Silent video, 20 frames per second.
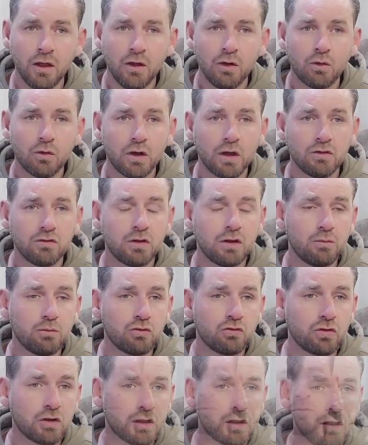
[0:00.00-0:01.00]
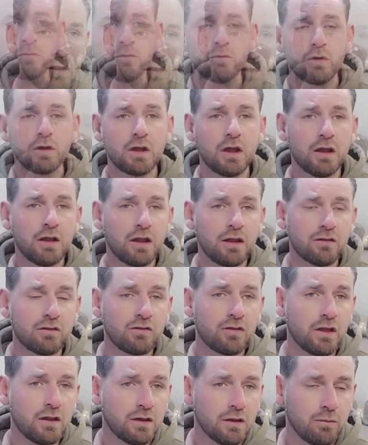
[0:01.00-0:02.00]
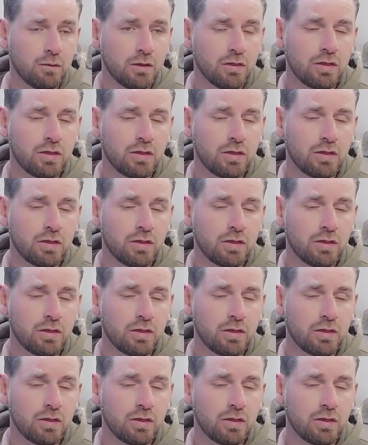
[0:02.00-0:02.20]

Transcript: وهجى المشركين وكان حسان بن